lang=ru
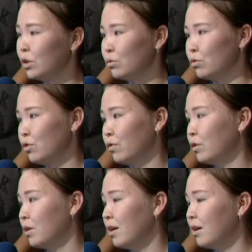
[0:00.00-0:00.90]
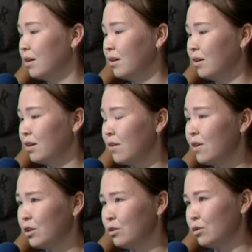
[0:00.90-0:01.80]
нас тоже вот э,
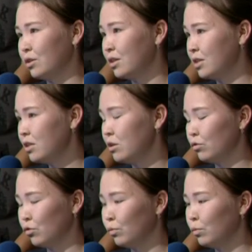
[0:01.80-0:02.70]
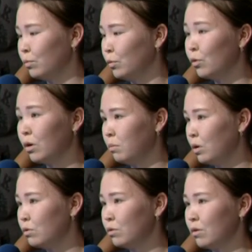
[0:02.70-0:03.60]
говорит кинозрителю, что много
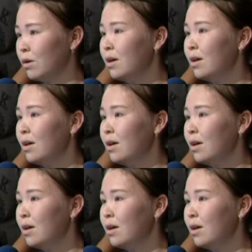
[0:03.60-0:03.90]
минусов.